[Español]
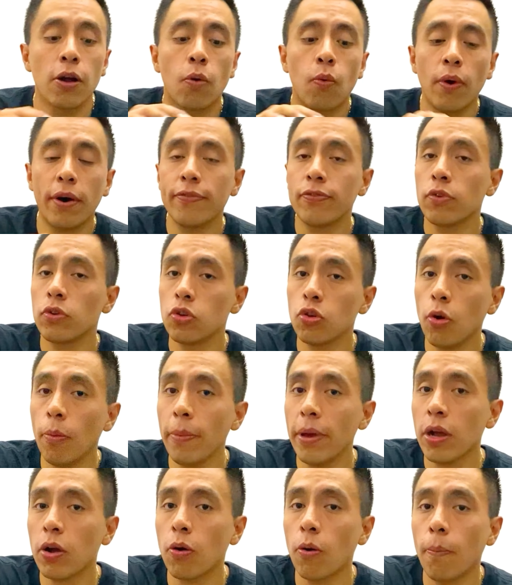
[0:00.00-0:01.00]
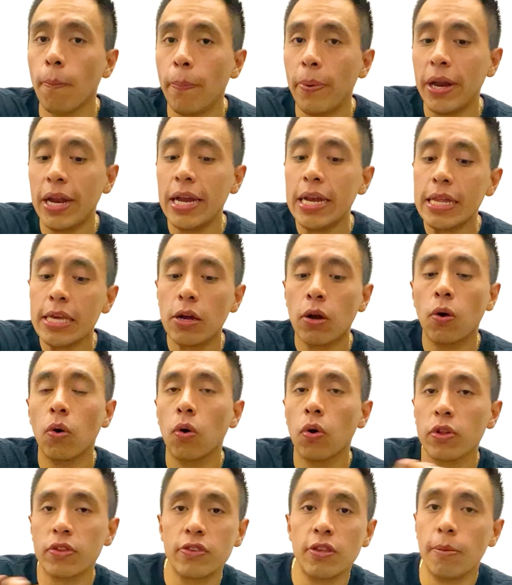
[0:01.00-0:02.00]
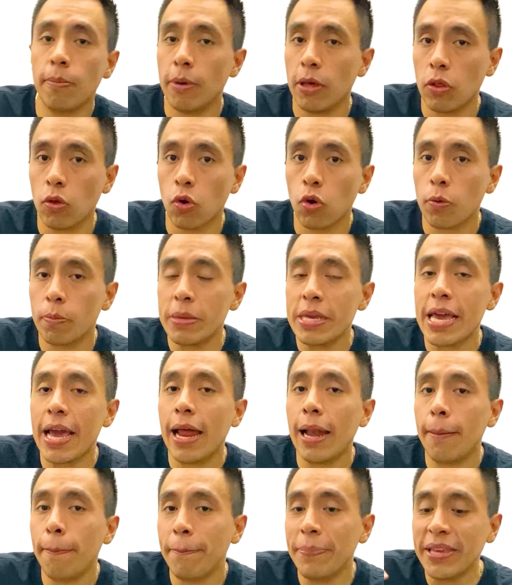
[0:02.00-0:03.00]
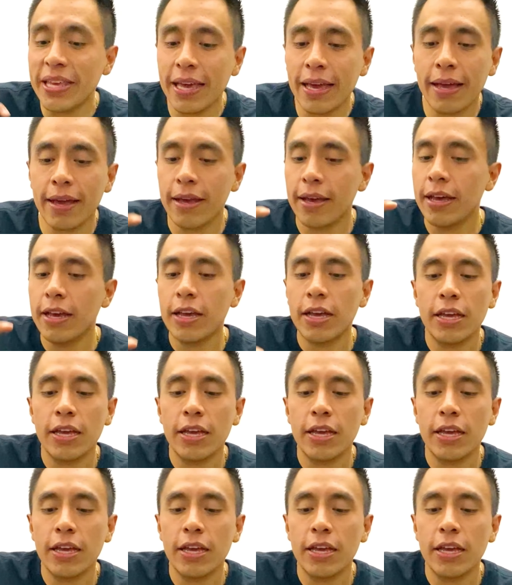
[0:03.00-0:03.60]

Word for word: Cuando yo me compré el Igor se me dormía el pie